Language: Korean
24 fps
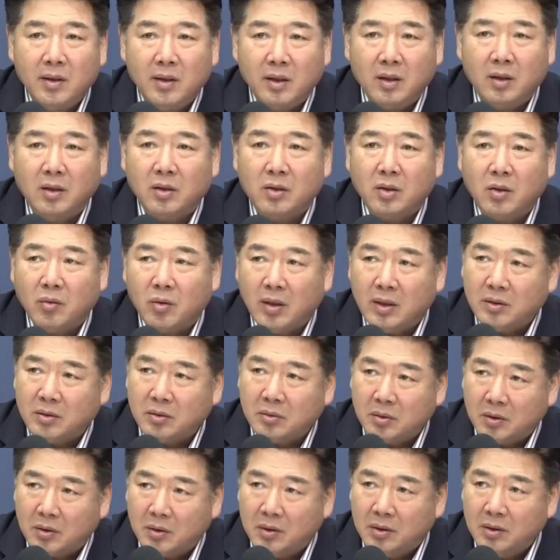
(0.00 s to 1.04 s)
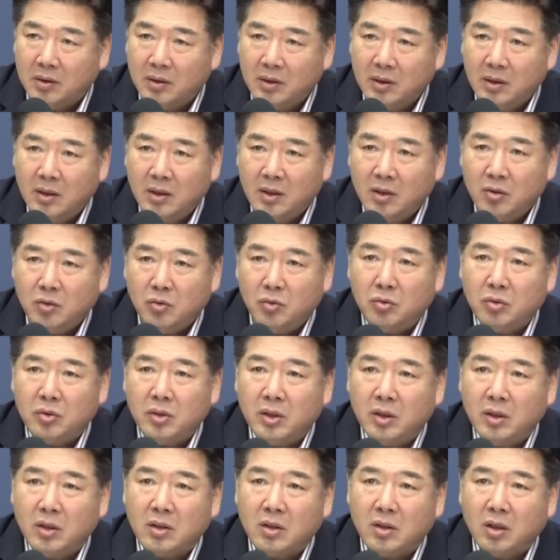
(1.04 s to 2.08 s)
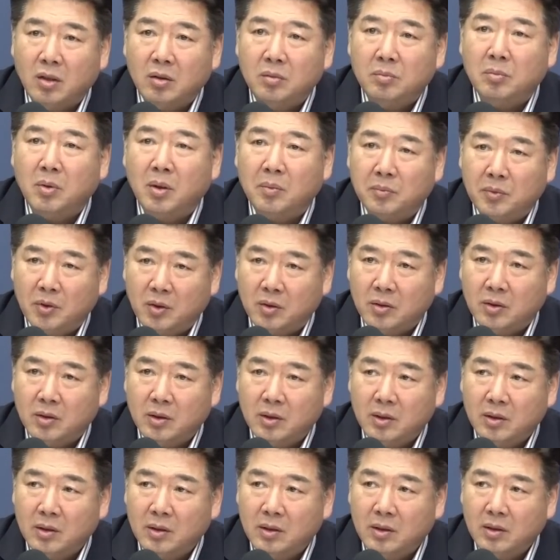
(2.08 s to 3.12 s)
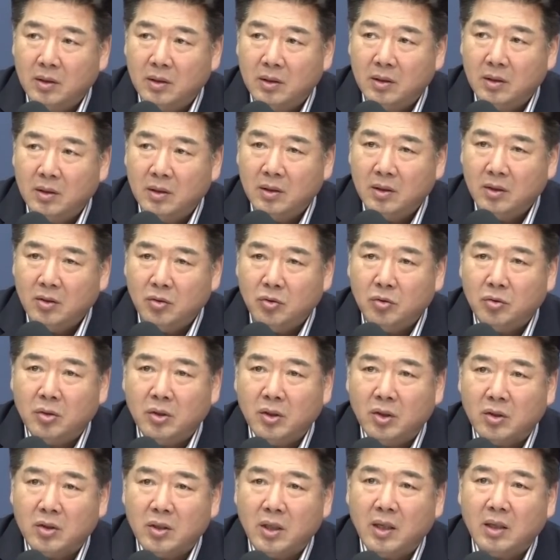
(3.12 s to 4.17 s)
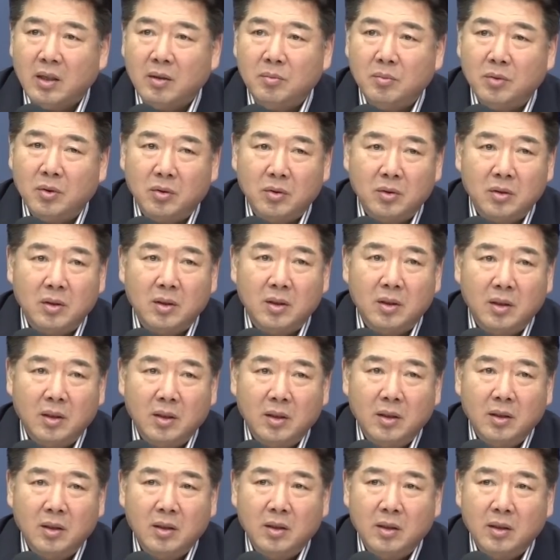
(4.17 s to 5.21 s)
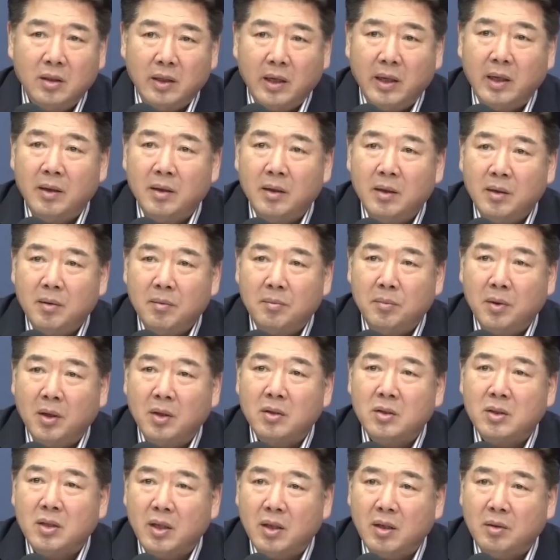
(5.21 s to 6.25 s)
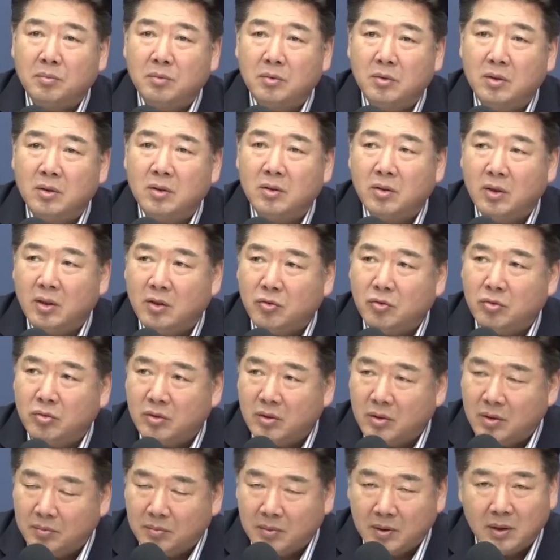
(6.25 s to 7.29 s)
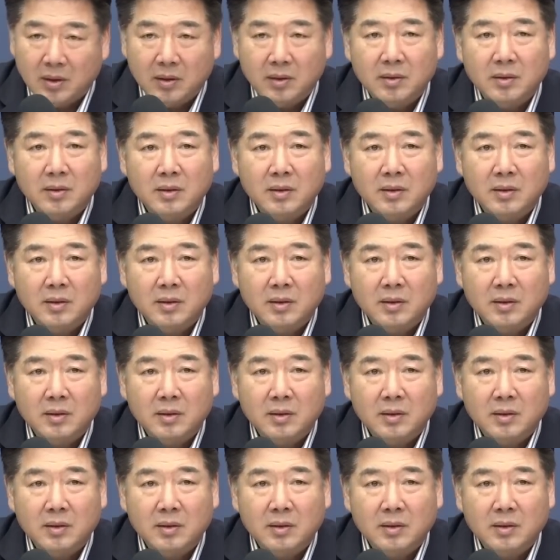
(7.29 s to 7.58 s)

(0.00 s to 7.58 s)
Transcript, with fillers: 이건 결과적으로 6.25 전범론, 6.25 책임론을 내 면체부를 주는 겁니다.